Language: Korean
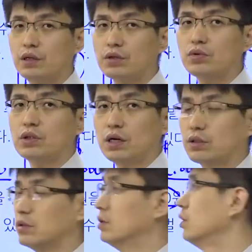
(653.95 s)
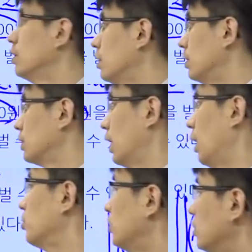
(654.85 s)
그런 나라들. 자,
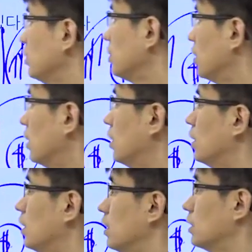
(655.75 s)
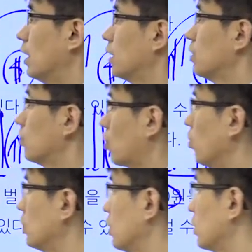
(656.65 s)
아무튼 자, 그래서
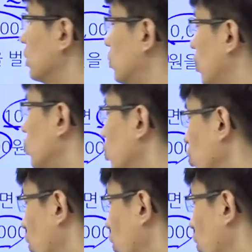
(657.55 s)
경상 그래서 요,